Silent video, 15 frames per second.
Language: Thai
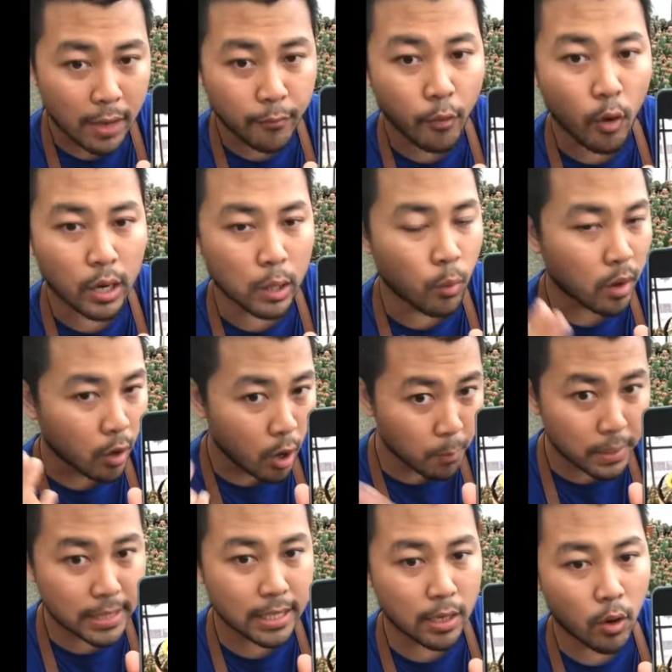กล้อง iPhone หรือว่า
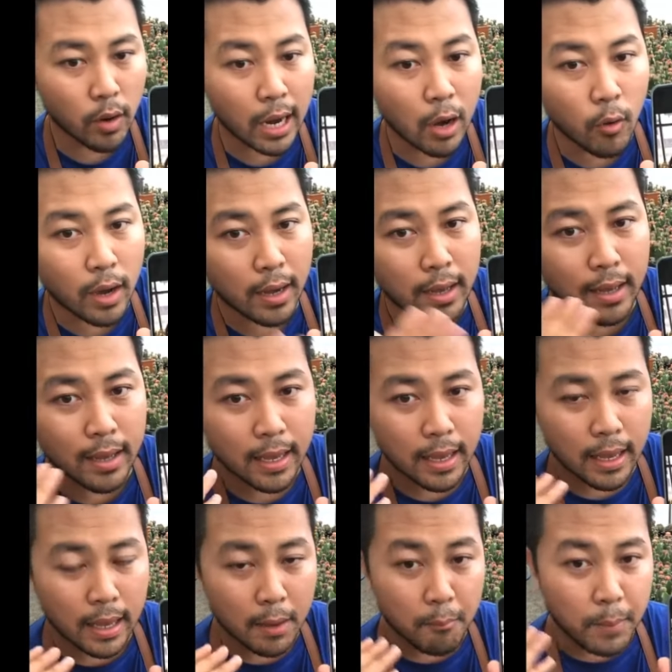กล้องมือถือของเราอะ
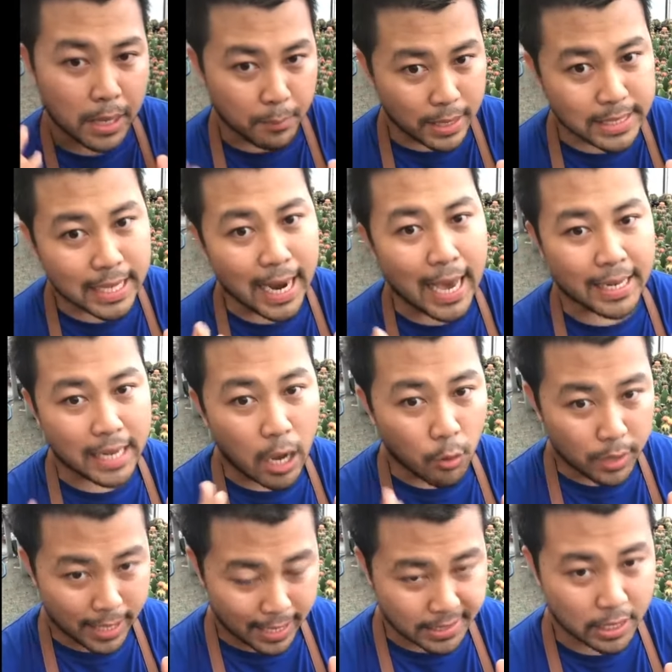มันไม่ฉลาด
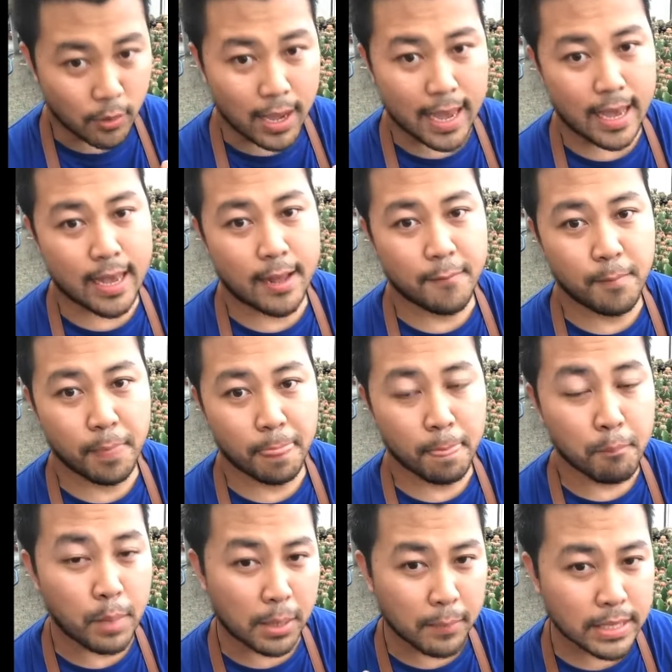เท่า DSLR
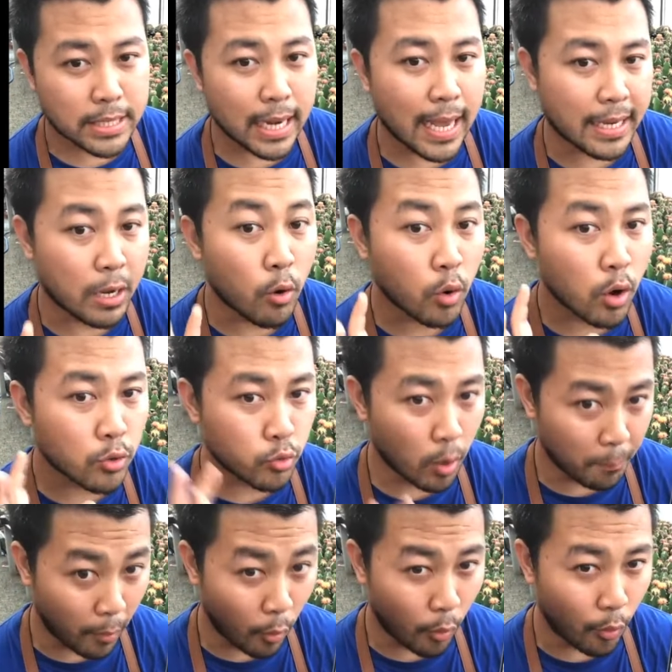มันไม่ฉลาดเท่ากล้อ
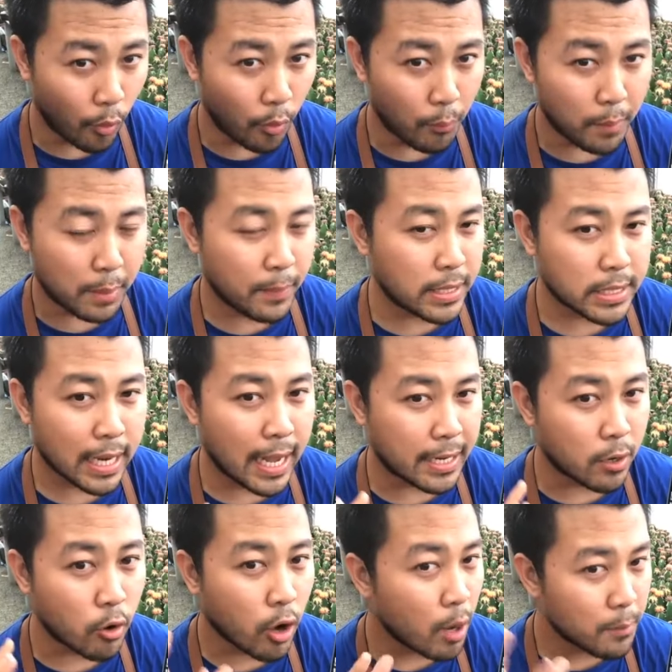งตัวโปรมันไม่ฉ
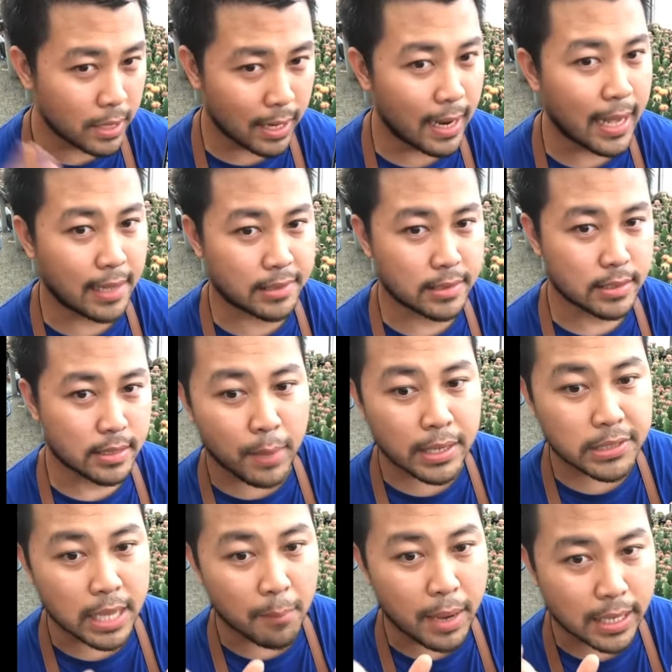ลาดเท่ากล้องมิเรรเลสมัน
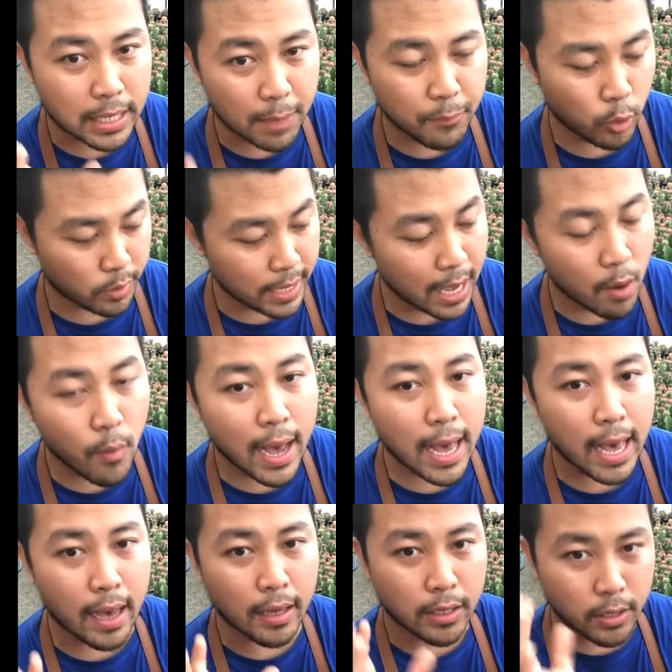ไม่สามารถกำหนดได้
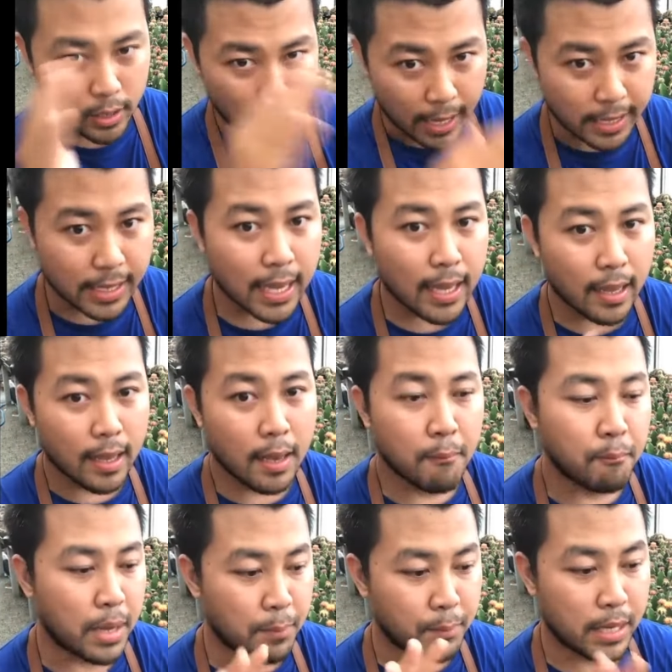ว่า อันเนี้ย
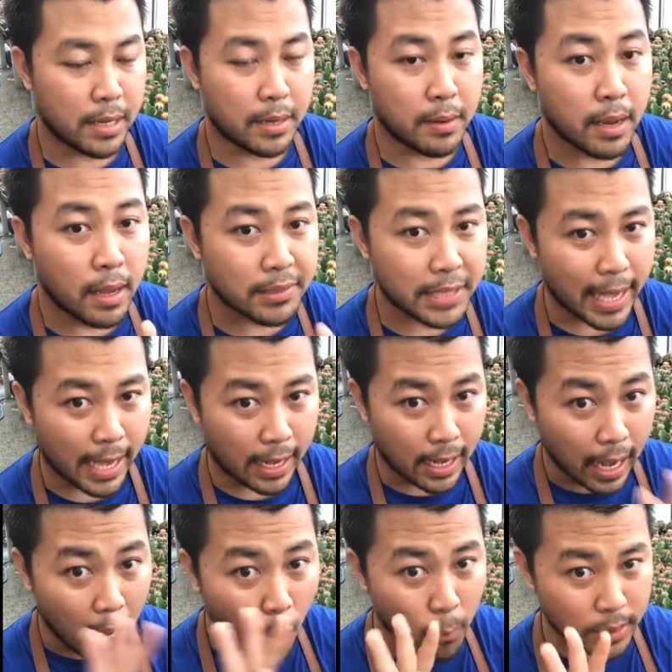มันเป็นแส
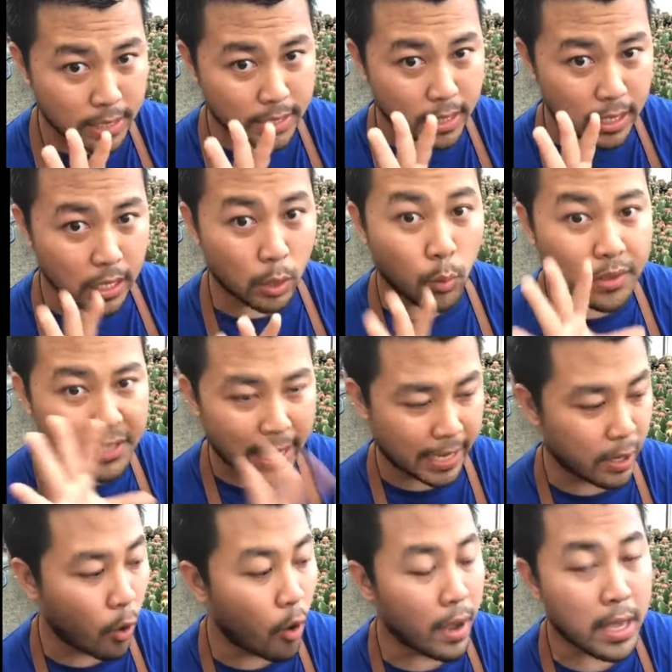งเข้ามันจะเยอะหรือว่า
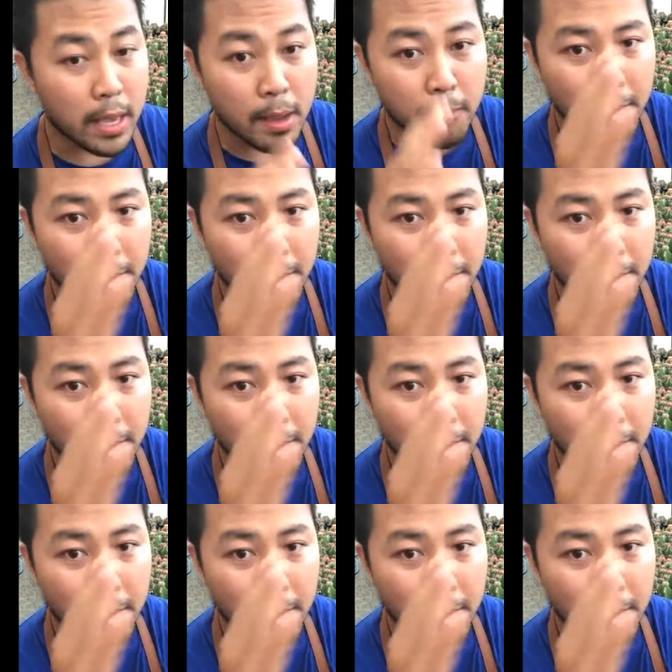แสงน้อ